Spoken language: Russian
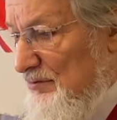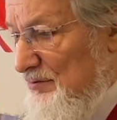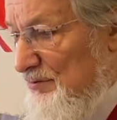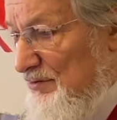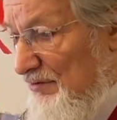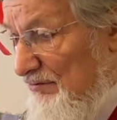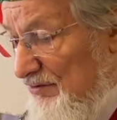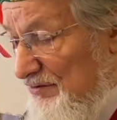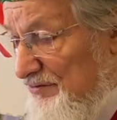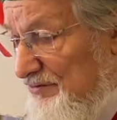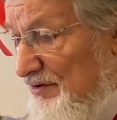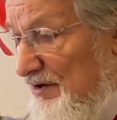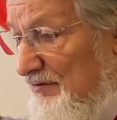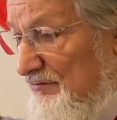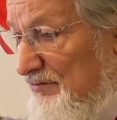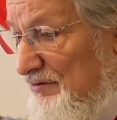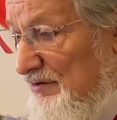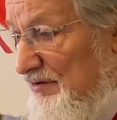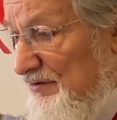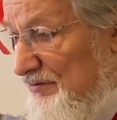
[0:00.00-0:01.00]

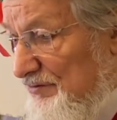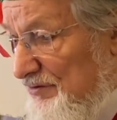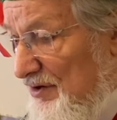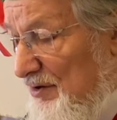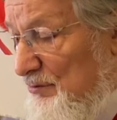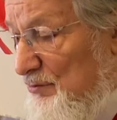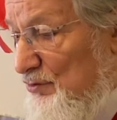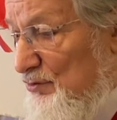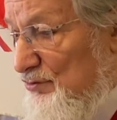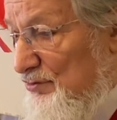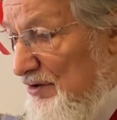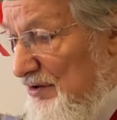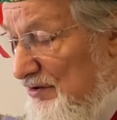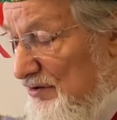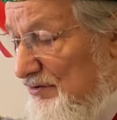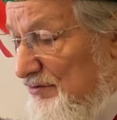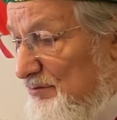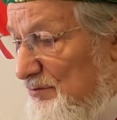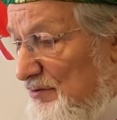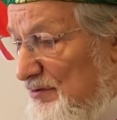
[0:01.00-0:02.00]
православия, ислама,
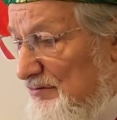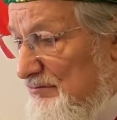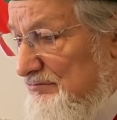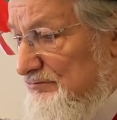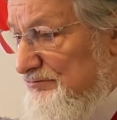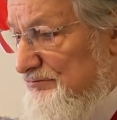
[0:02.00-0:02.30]
иудаизма.